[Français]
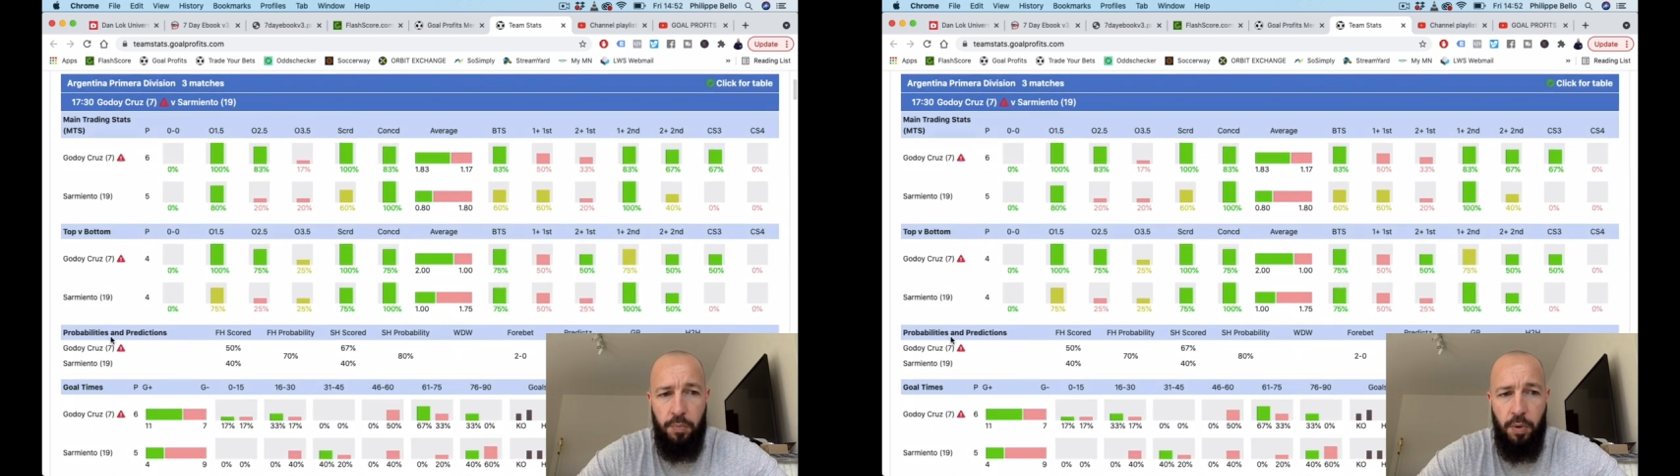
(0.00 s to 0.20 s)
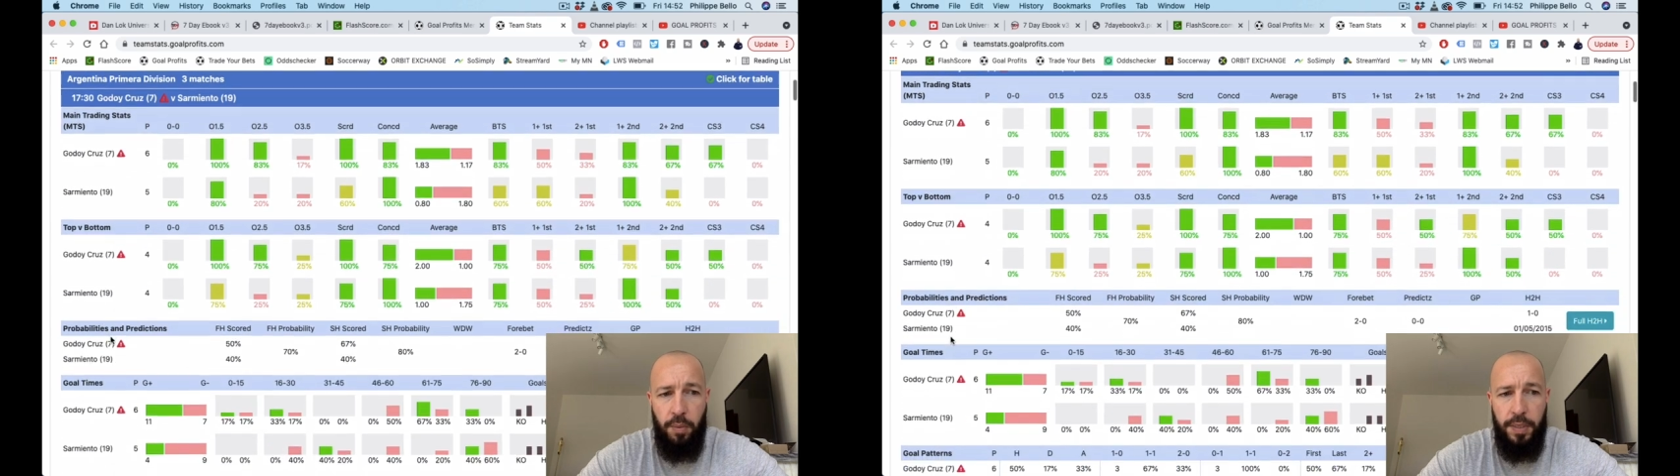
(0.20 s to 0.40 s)

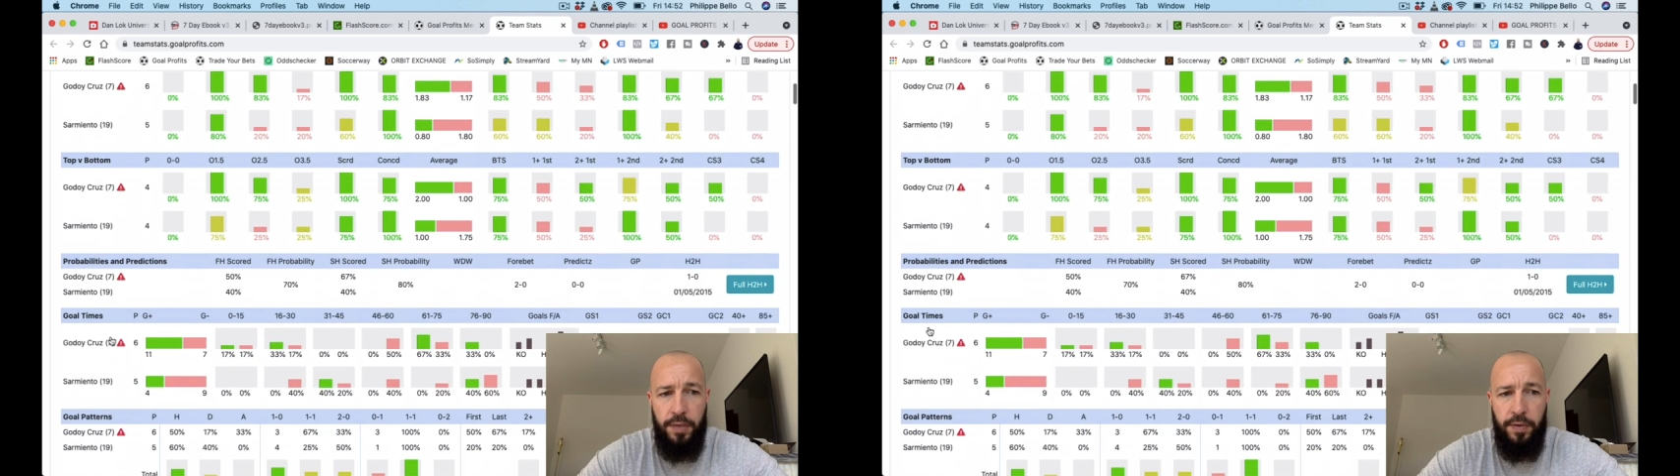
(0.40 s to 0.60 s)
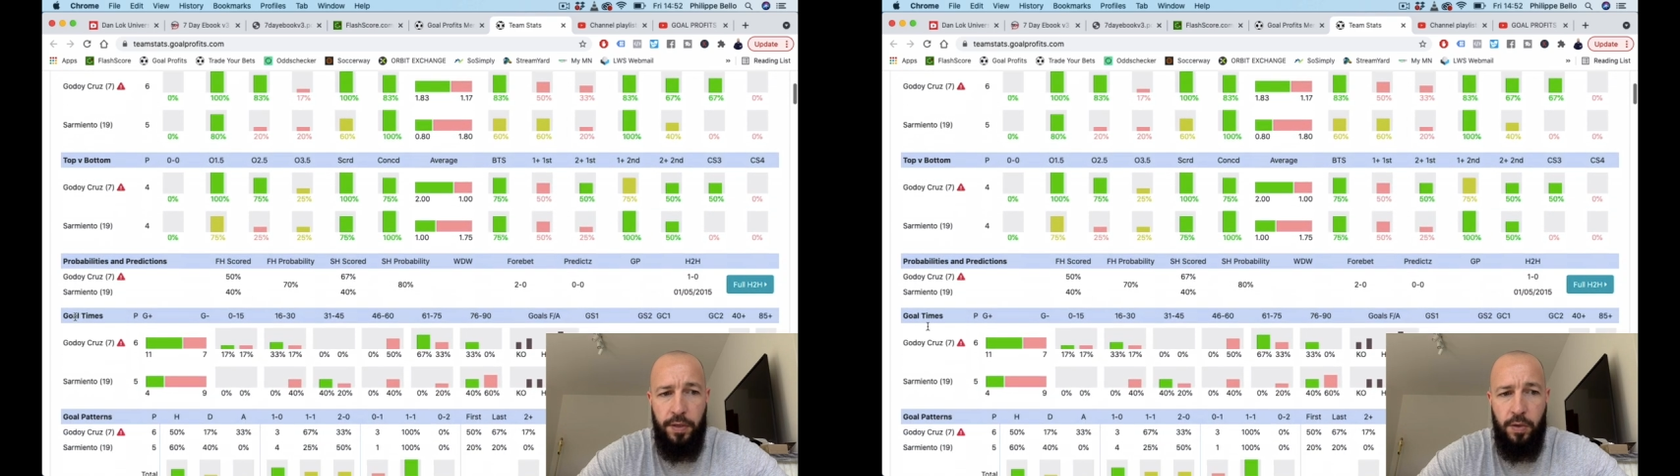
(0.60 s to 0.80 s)

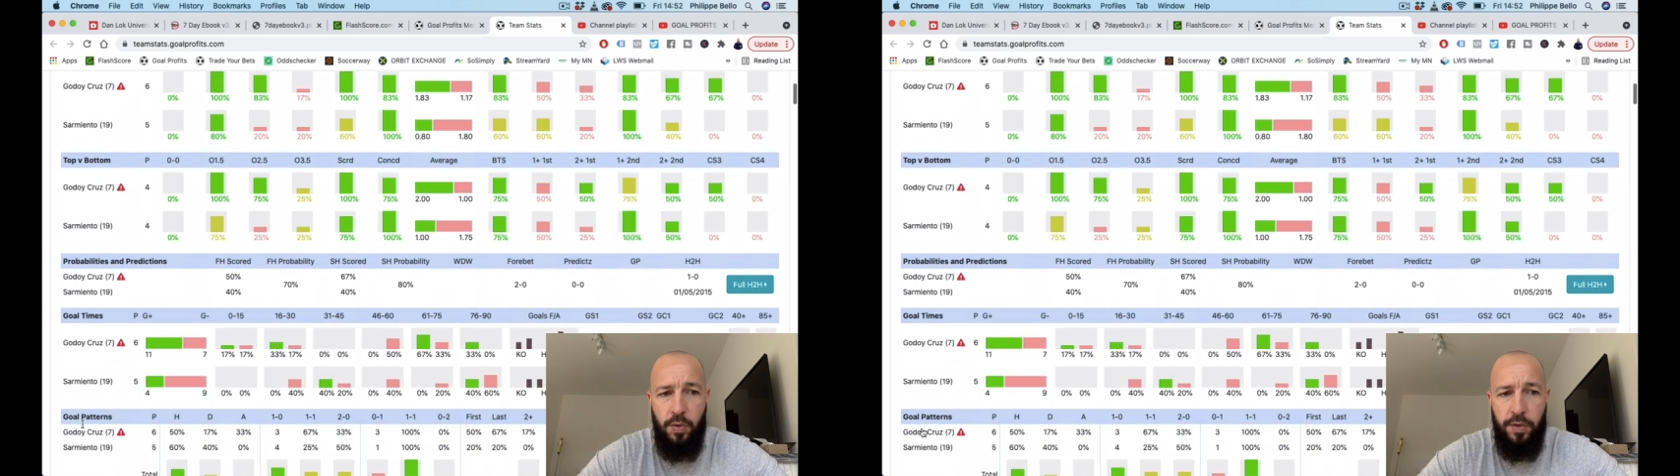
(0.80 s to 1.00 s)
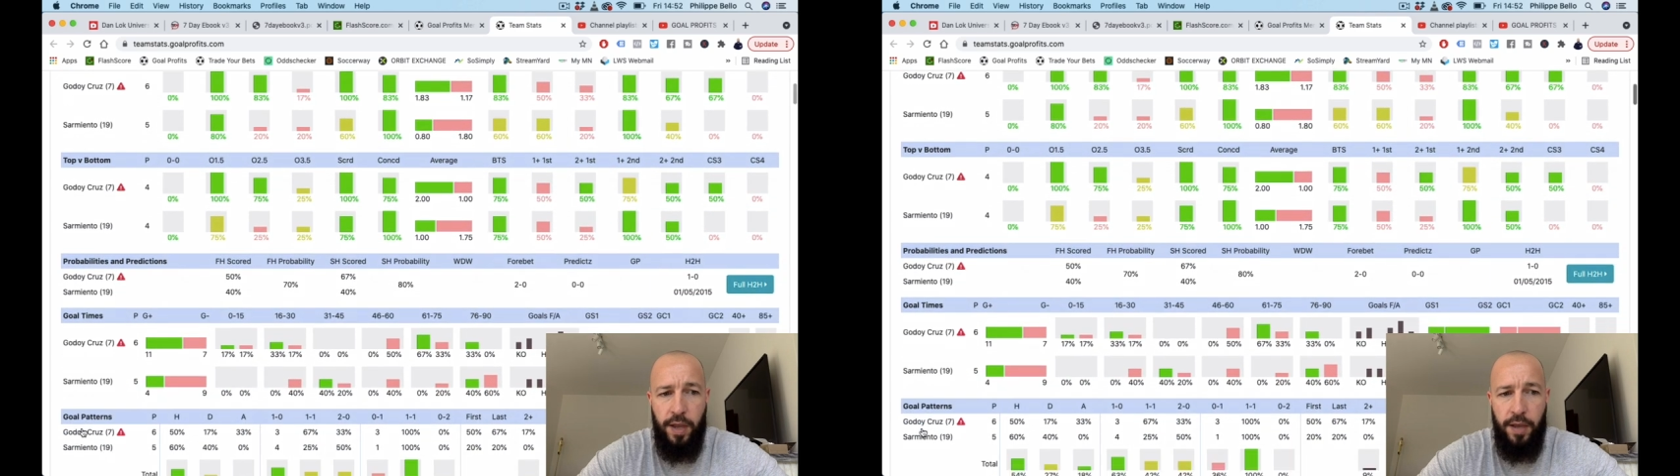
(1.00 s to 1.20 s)
probabilité,
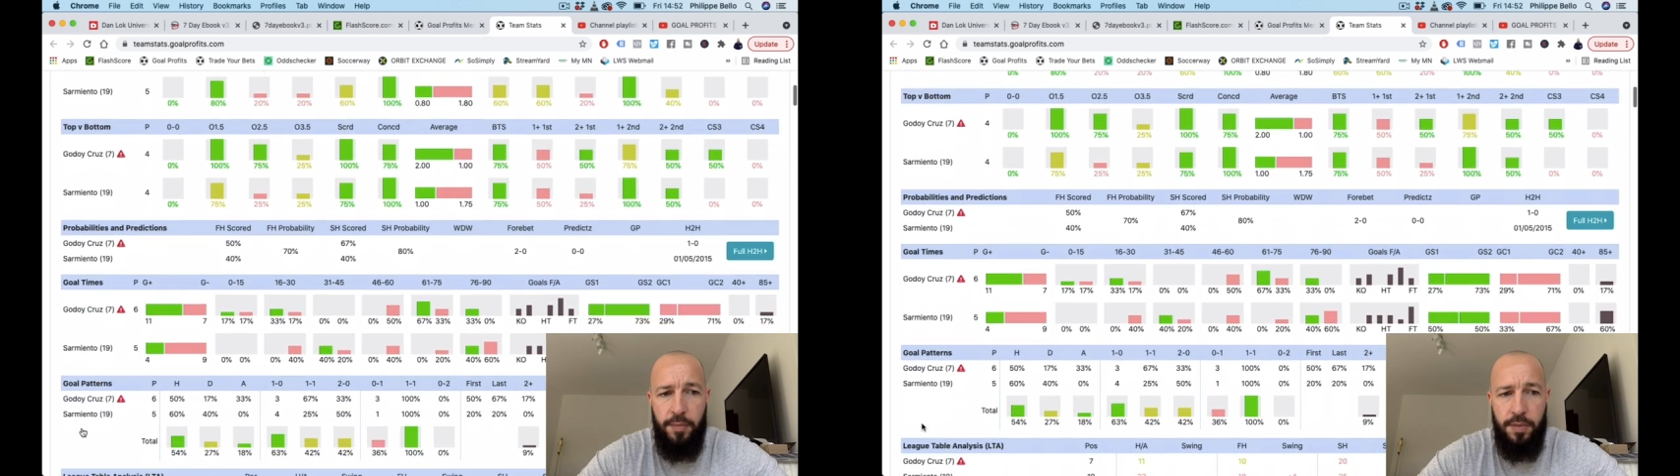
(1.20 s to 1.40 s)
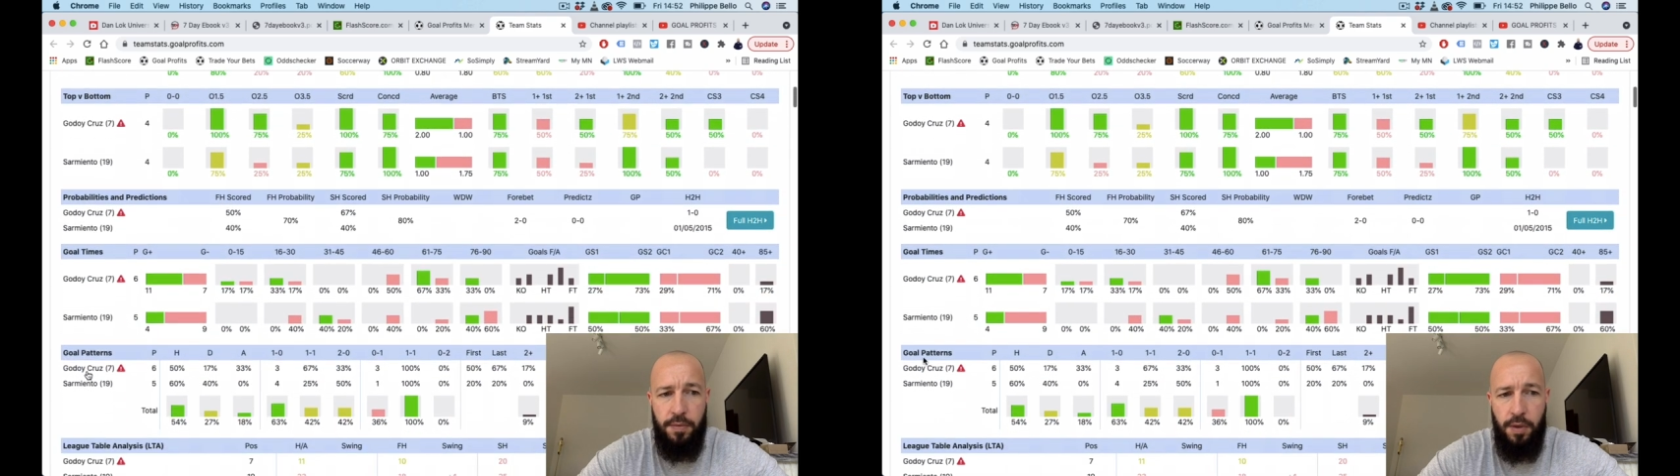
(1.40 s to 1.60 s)
goal times,